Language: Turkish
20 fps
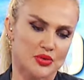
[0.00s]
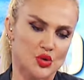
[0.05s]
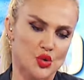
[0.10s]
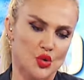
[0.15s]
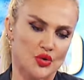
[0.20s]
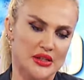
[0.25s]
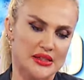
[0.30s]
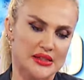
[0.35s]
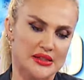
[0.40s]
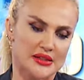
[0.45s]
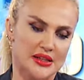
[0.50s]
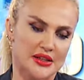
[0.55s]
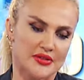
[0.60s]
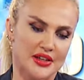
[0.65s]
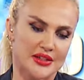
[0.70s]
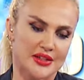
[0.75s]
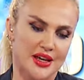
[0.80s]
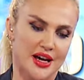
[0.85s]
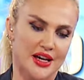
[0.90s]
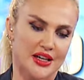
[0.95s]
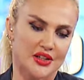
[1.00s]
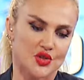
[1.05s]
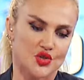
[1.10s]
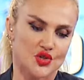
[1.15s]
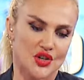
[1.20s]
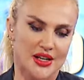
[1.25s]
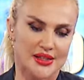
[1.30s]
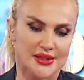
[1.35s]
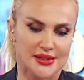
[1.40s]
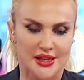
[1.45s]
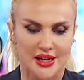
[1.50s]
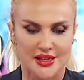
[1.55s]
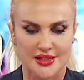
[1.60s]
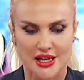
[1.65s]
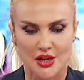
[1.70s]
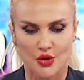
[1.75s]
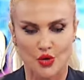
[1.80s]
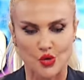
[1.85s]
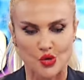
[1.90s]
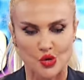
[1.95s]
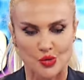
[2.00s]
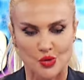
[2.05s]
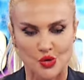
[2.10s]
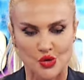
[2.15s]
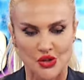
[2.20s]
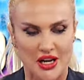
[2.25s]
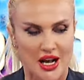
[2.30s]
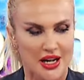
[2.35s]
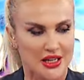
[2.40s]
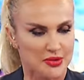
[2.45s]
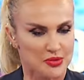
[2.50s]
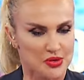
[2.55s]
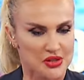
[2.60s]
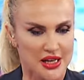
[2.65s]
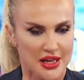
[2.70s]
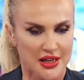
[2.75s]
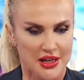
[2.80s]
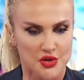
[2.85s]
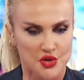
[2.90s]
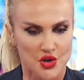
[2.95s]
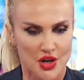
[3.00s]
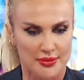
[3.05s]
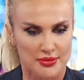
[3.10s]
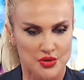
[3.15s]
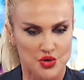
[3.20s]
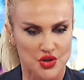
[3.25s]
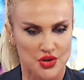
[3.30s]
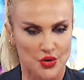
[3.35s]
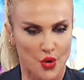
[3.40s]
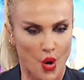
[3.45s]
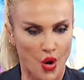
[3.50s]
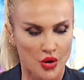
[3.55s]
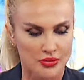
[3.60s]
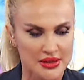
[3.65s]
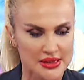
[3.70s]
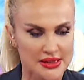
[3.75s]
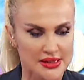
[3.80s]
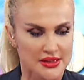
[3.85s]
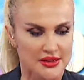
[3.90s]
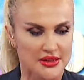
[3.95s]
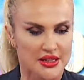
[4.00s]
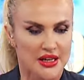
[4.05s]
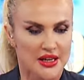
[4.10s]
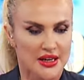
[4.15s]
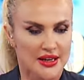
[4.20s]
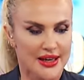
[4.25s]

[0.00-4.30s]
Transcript: Sonrasında veda edeceğiz zaten. Gözümüzden aklımızdan kaçan bir şey olmasın.